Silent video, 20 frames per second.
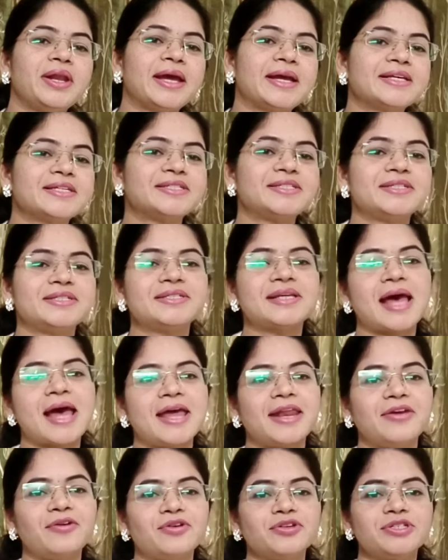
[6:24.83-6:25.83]
నెక్స్ట్
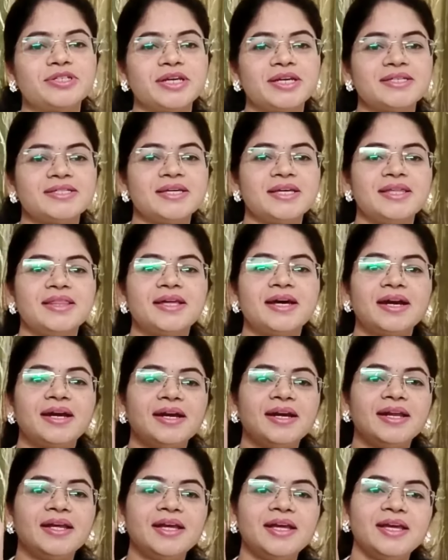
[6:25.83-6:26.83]
శారీ వచ్చేసి
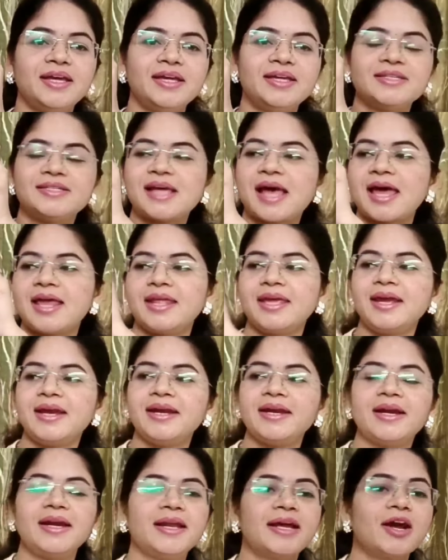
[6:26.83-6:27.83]
ఇదండి ఈ శారీ
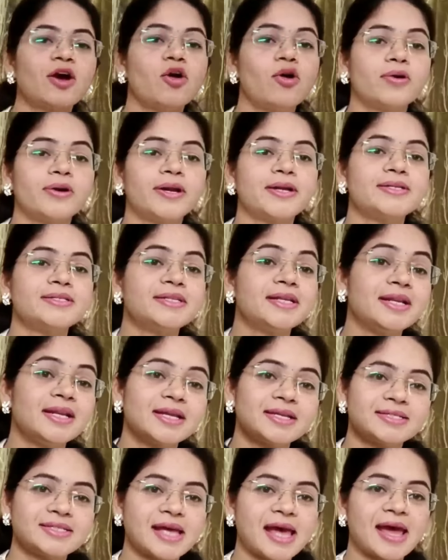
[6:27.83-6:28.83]
ఏంటంటే కాటన్
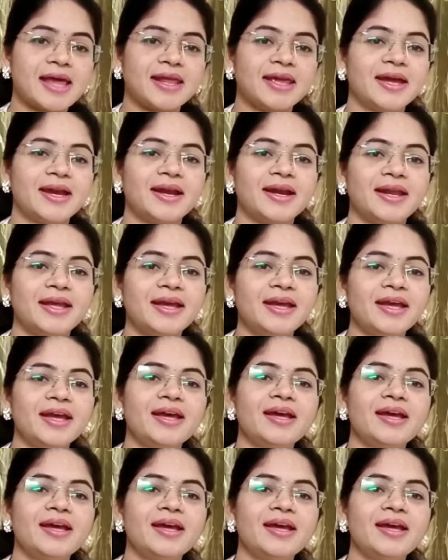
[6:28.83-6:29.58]
సిల్క్ శారీ అండి